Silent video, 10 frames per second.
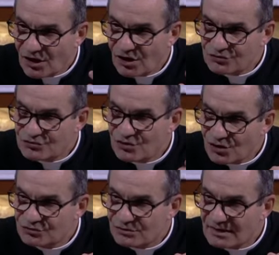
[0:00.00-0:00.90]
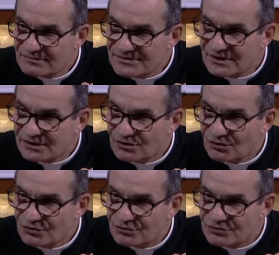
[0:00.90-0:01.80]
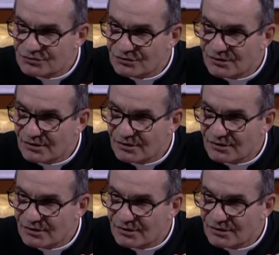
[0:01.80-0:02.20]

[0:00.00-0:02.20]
en dehors de la miséricorde de Dieu.